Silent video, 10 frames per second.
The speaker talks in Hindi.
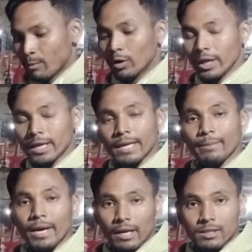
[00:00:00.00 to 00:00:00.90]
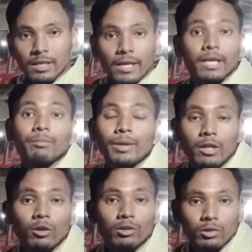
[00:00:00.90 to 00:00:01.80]
बोर्डिंग के लिए मैं अलग से एक
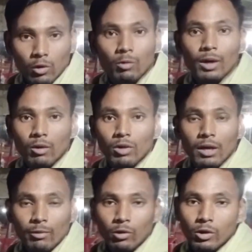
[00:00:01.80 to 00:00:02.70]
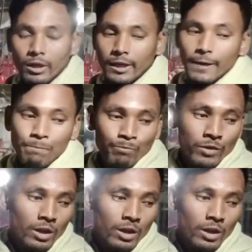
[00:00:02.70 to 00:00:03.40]
वीडियो ज़रूर बनाऊंगा आप लोगों के लिए